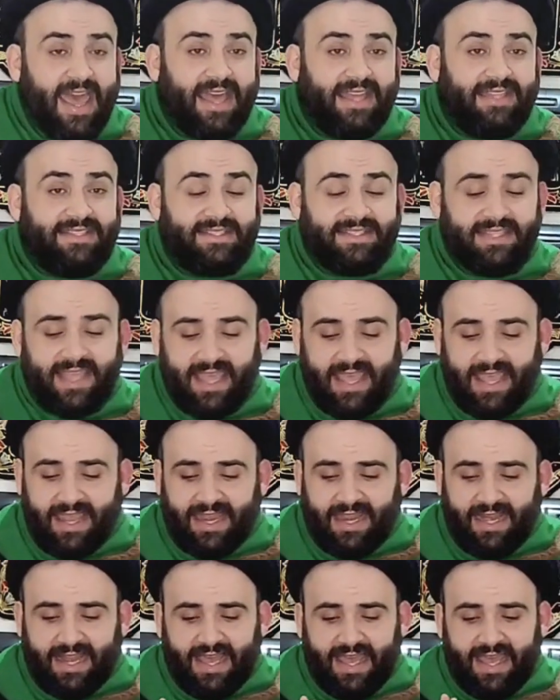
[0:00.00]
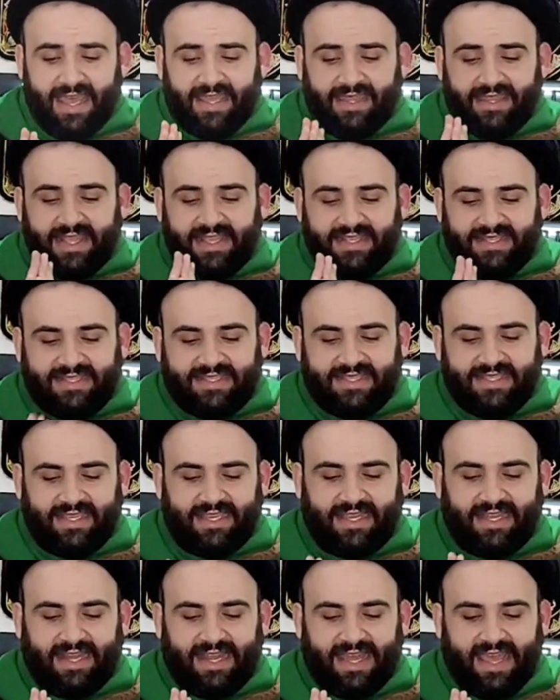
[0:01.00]
أدى إلى نزع
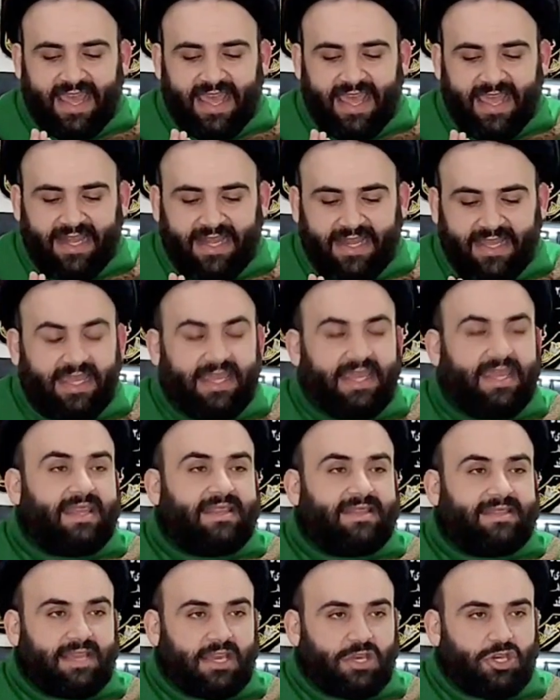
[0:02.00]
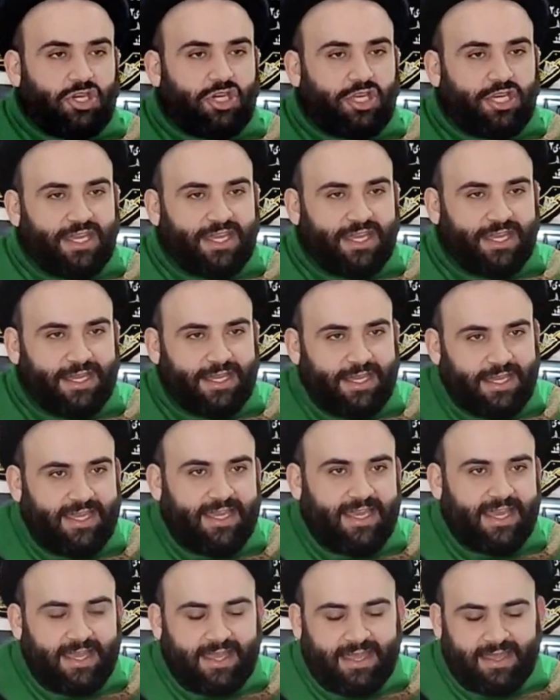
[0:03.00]
الأهلية
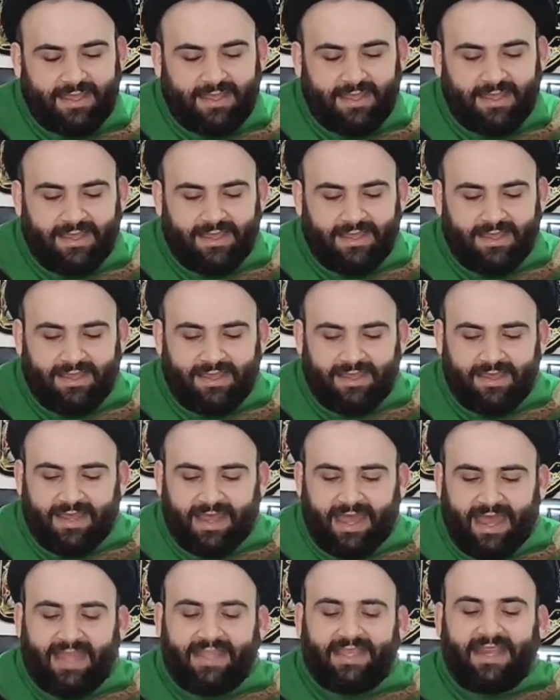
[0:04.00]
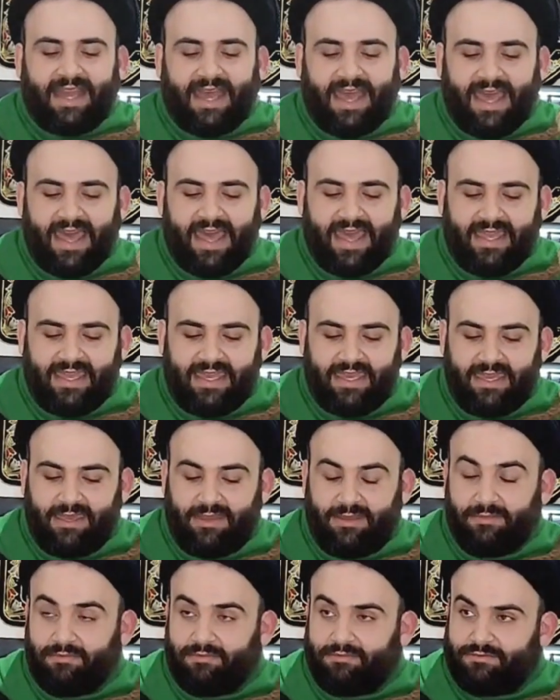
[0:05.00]
التشريعية عن
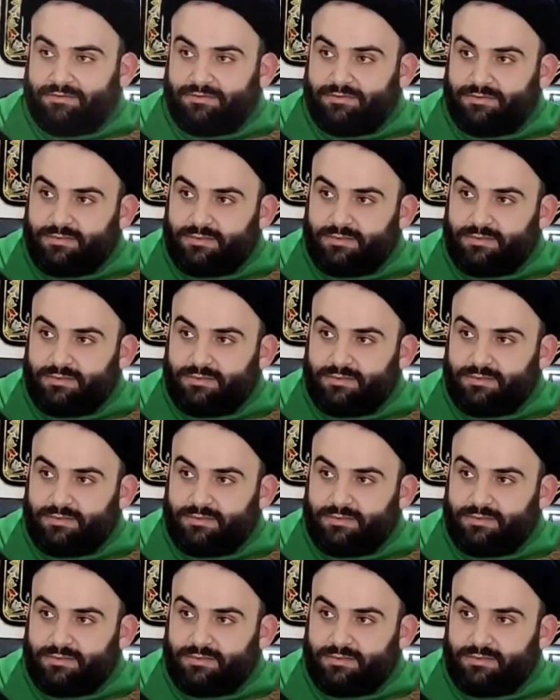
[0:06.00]
الحاكم